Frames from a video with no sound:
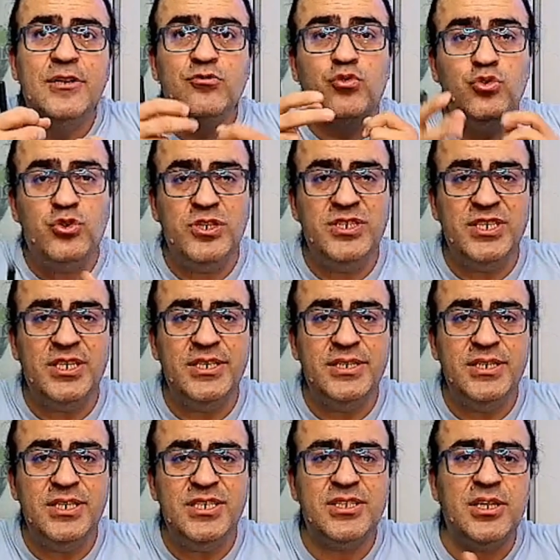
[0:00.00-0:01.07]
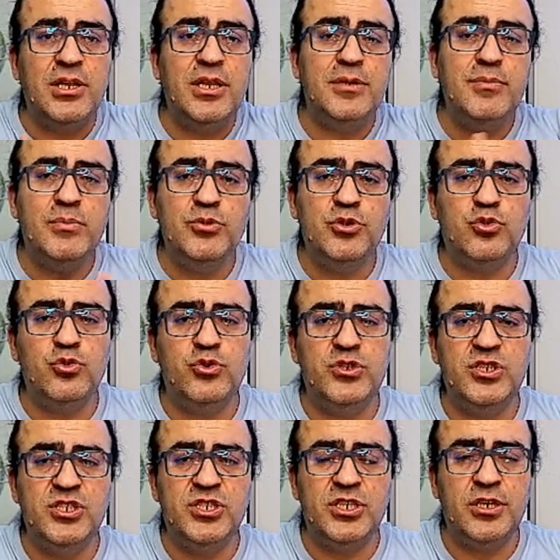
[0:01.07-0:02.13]
Düz zincirli deyince dallanmamış düz
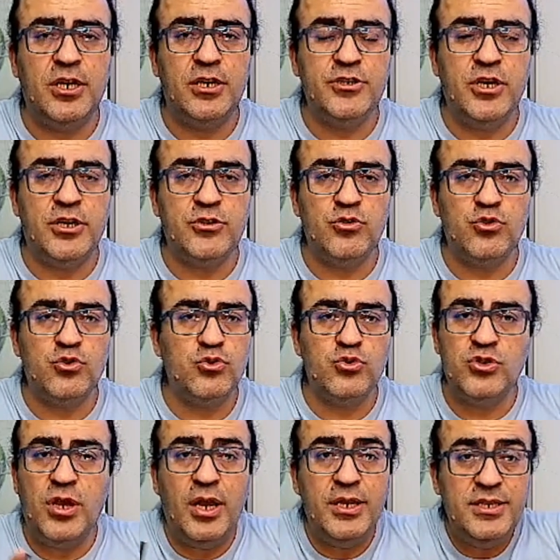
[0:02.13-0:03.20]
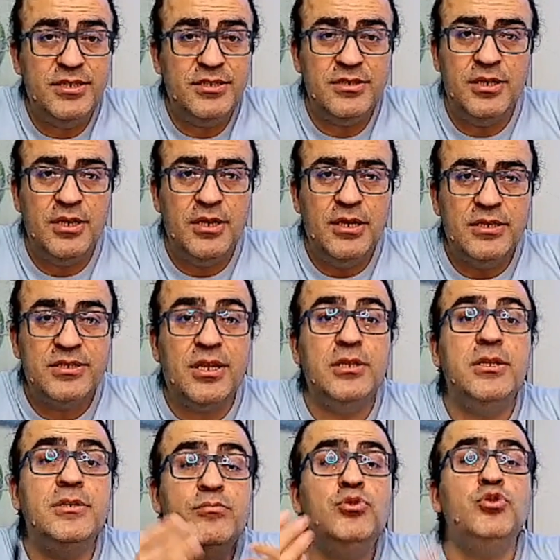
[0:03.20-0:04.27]
zincirli arıyorsunuz. Hayır.
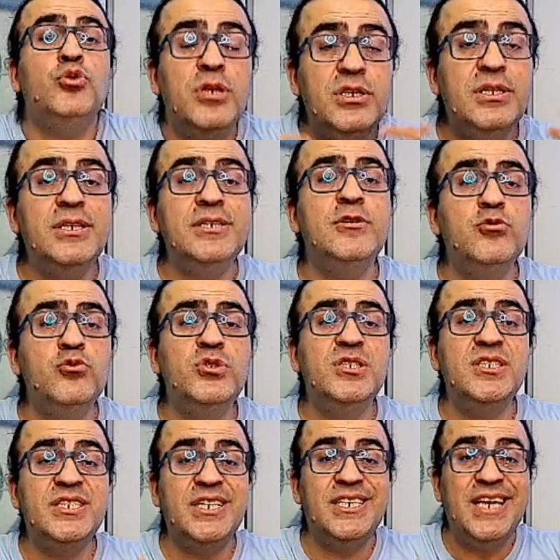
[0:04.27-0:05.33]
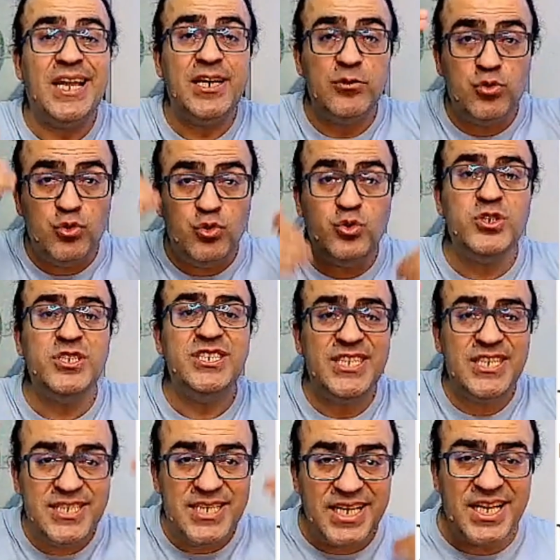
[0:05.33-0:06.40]
Dallanmış olanlar da düz zincirli. Yani düz
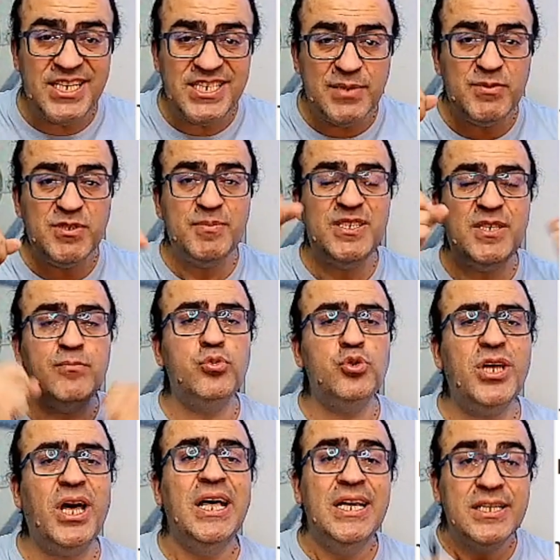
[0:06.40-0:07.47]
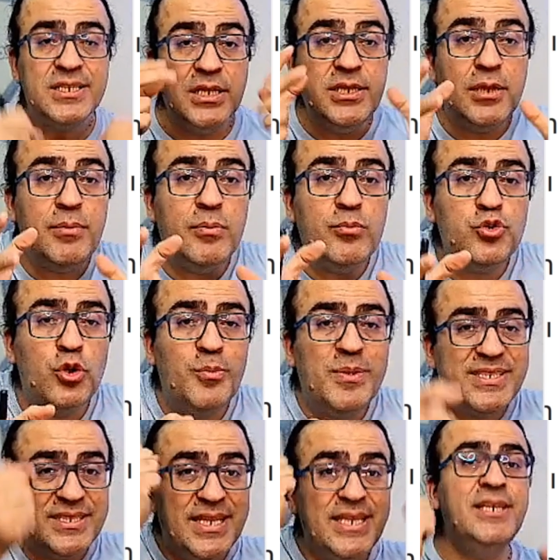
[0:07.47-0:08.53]
zincirliden kastımız bizim burada dallanmamış
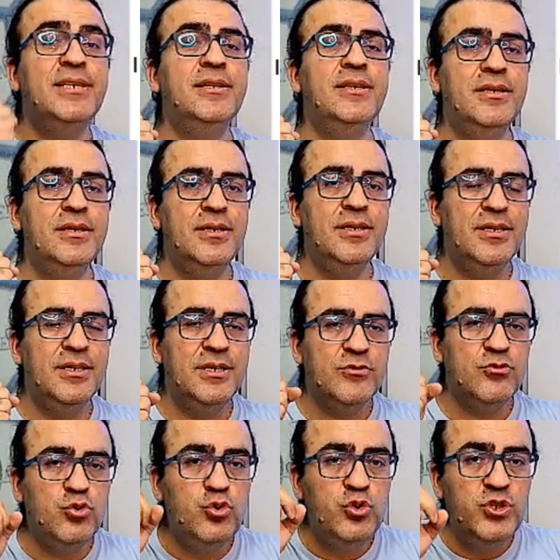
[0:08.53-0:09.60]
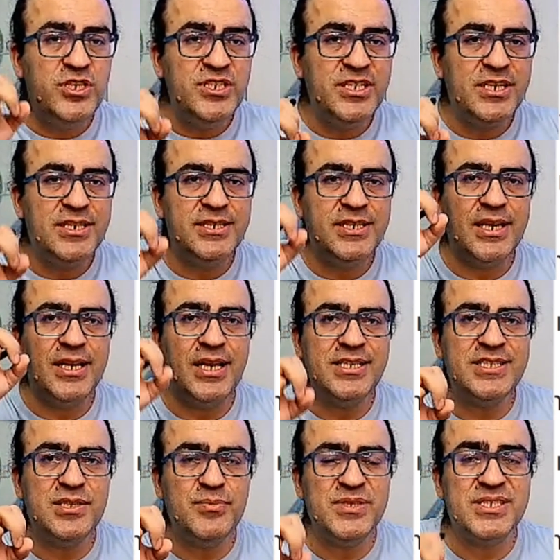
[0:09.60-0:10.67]
olması değil. Düz zincirliden
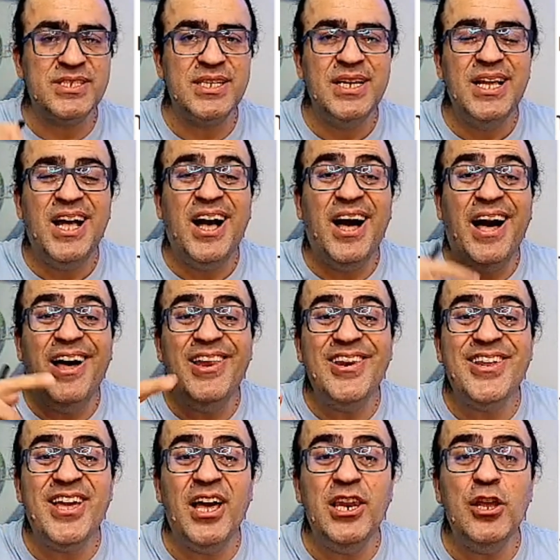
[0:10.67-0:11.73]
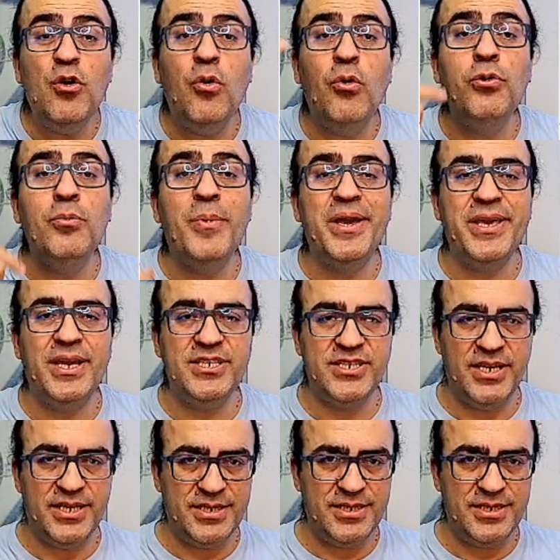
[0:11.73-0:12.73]
kastımız halkalı olmayacak.